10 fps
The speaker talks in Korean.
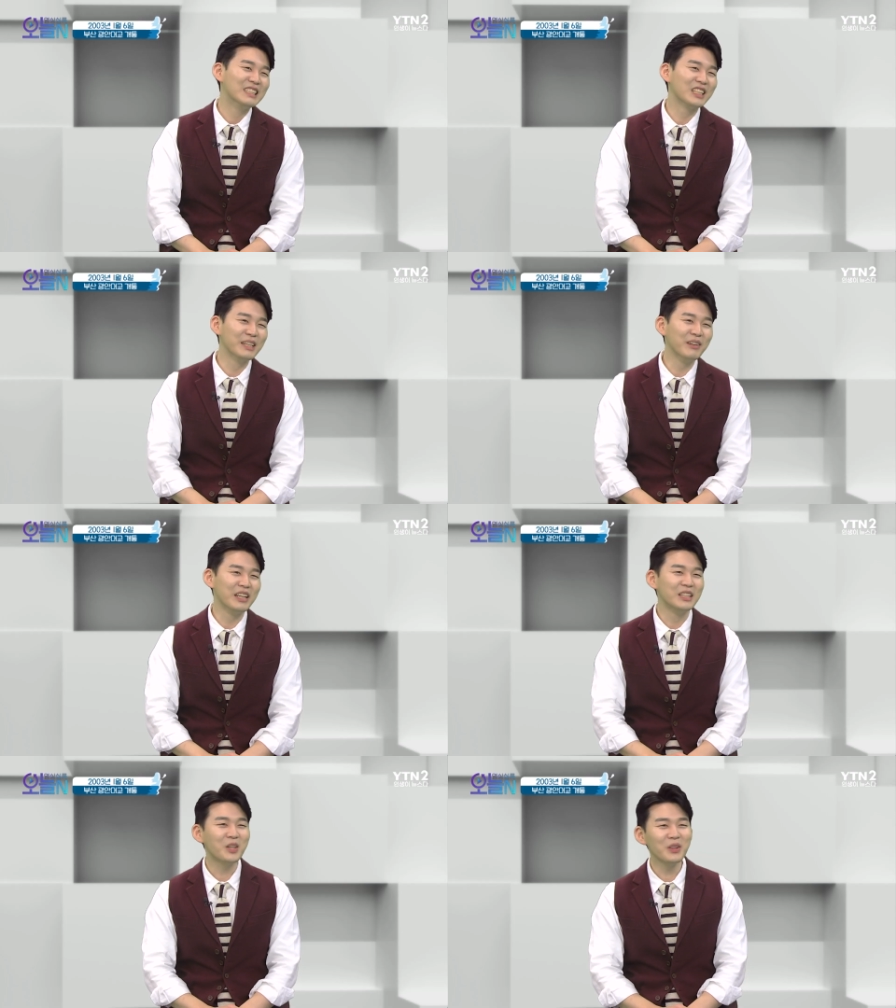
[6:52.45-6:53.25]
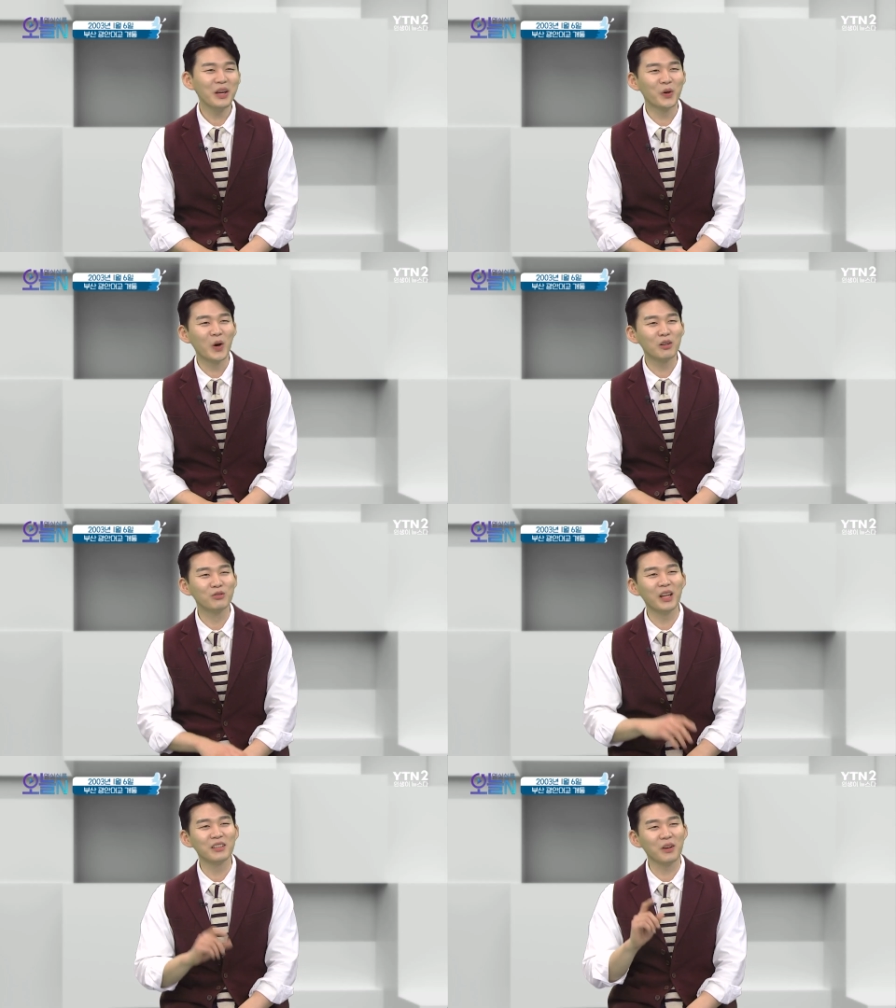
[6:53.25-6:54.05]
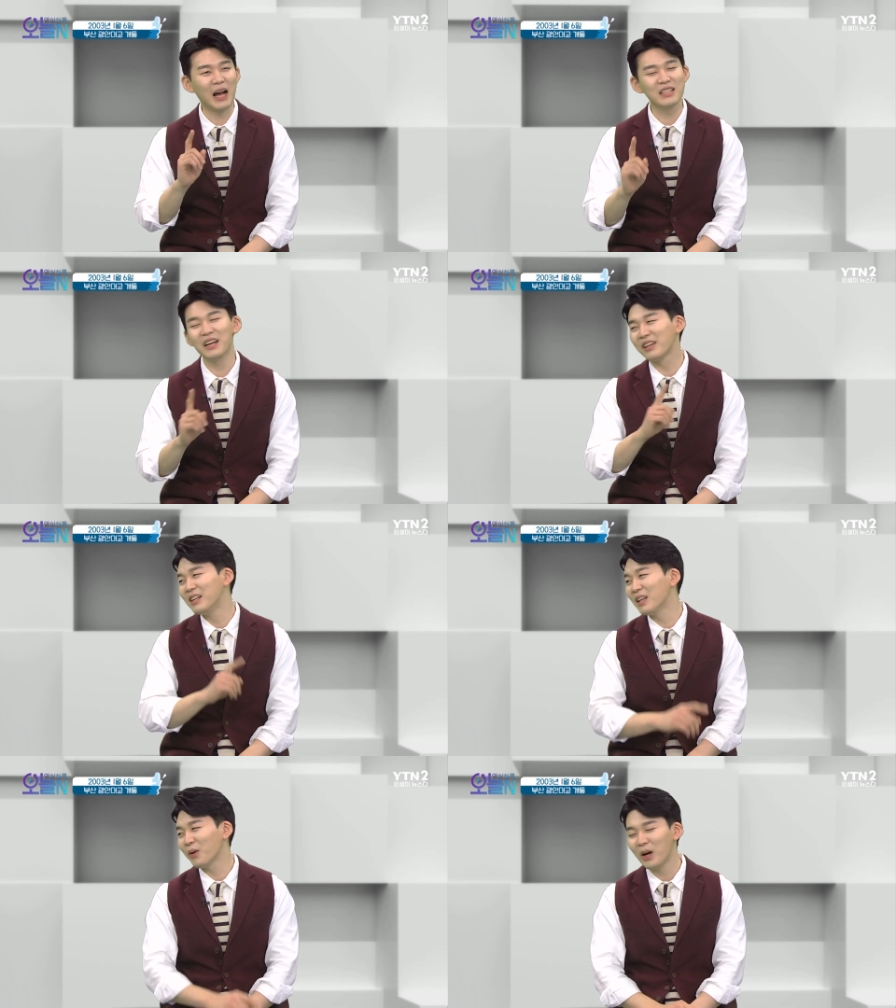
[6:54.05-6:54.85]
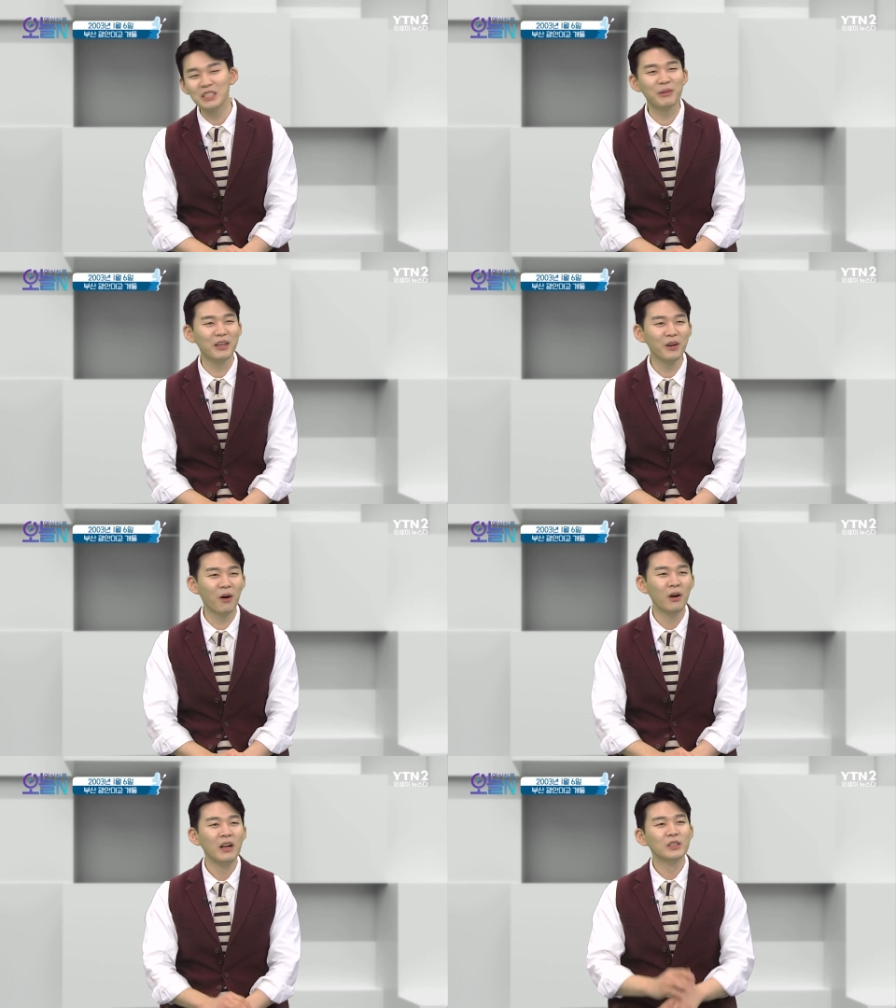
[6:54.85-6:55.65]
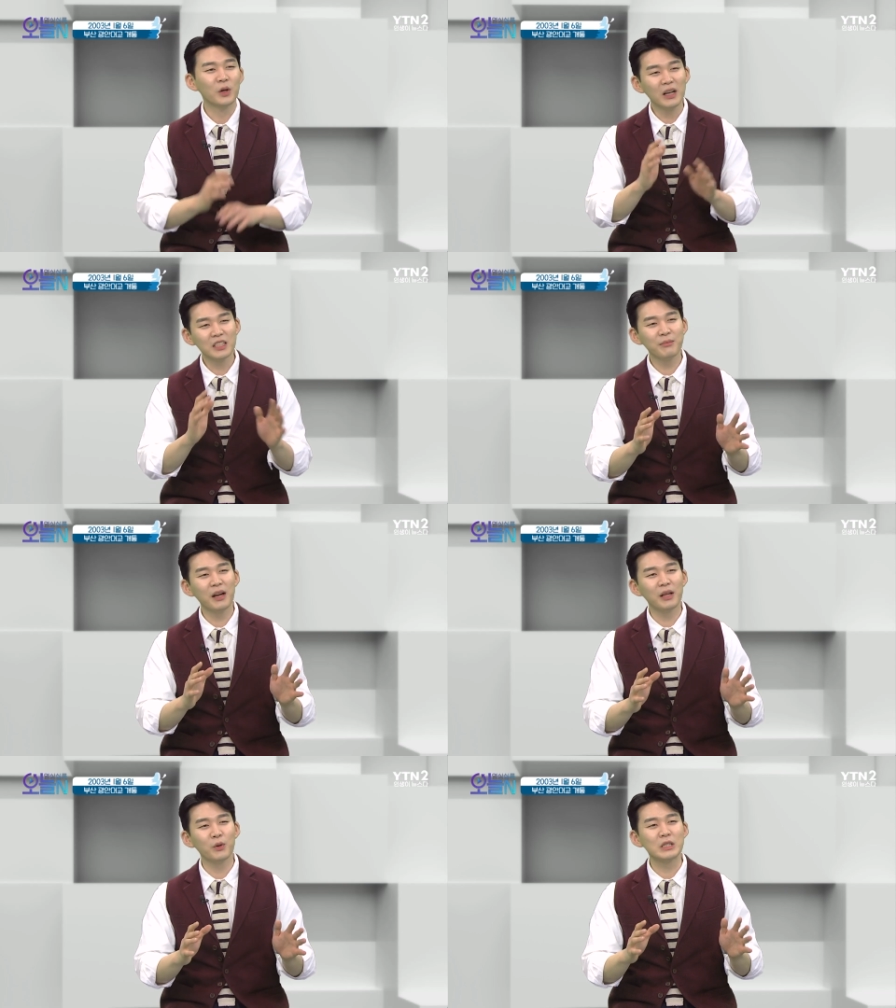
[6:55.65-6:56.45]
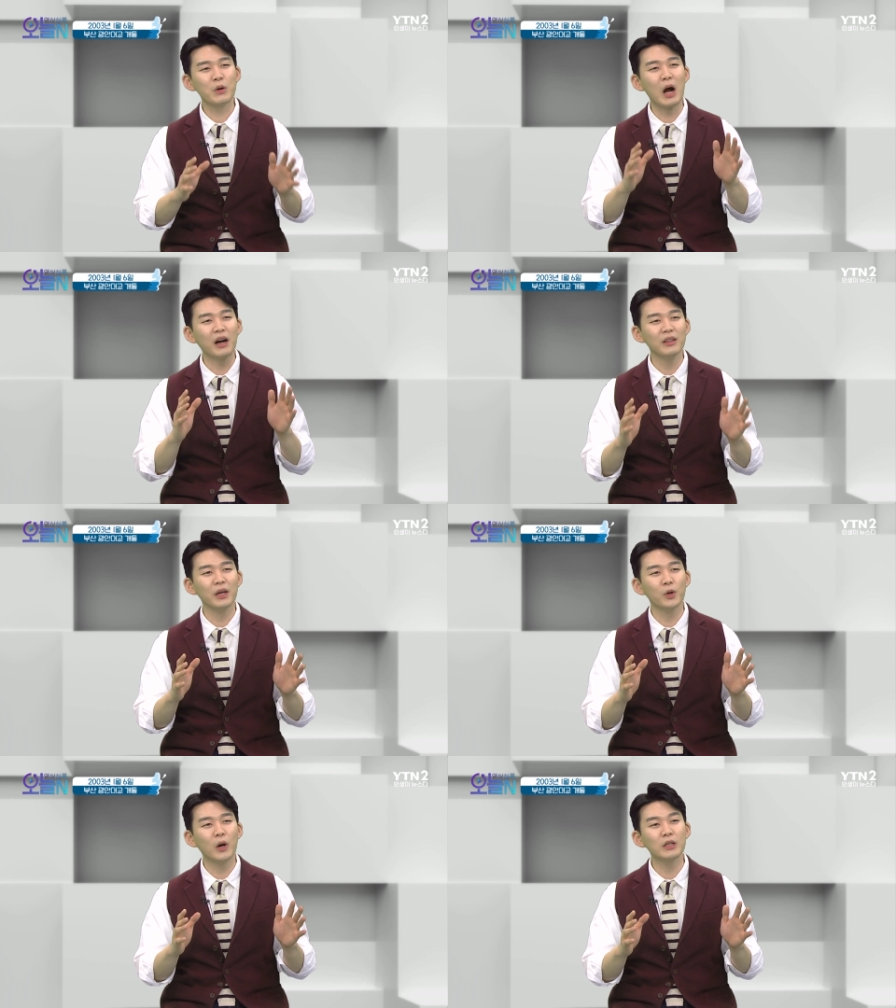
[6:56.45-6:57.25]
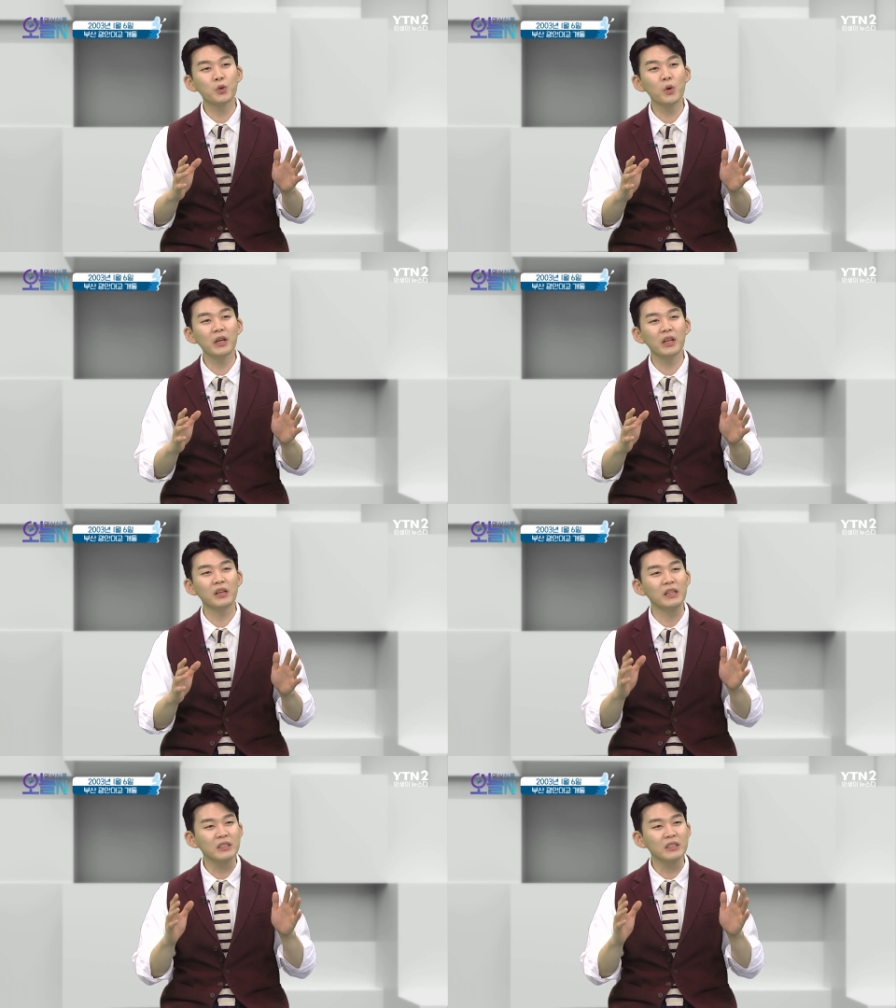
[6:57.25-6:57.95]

지금은 인천대교가 국내에서 가장 길다고 하지만요. 저 당시만 해도 이제 광안대교가 총 길이